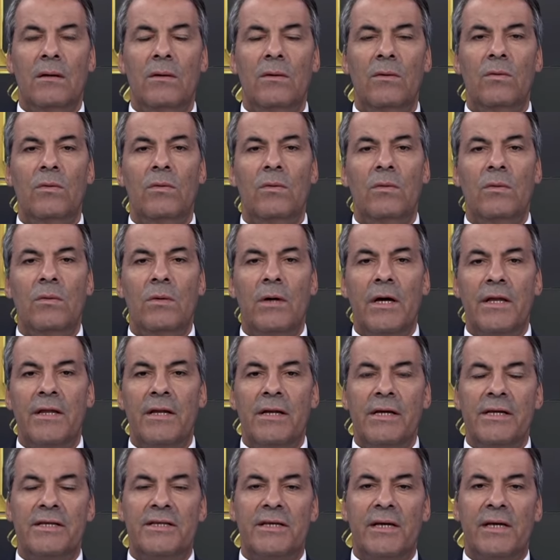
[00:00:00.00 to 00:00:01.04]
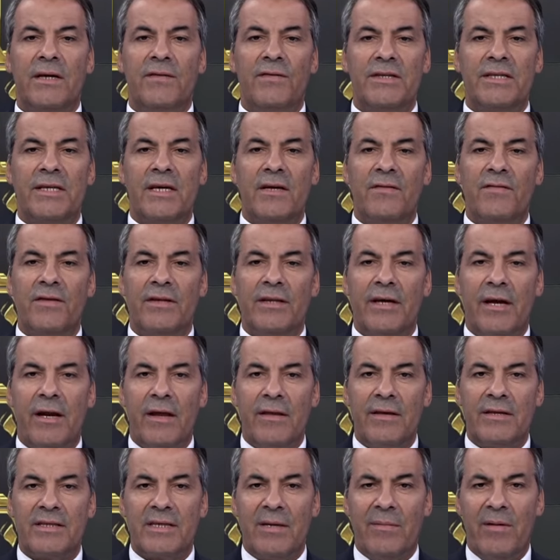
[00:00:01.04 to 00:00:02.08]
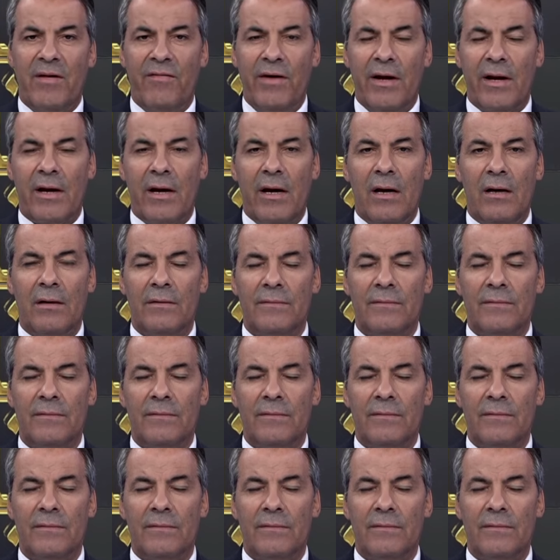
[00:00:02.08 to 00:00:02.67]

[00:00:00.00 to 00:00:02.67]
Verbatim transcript: وهذا الانسان كيفاش سكن في الدار هذه صباح فارغه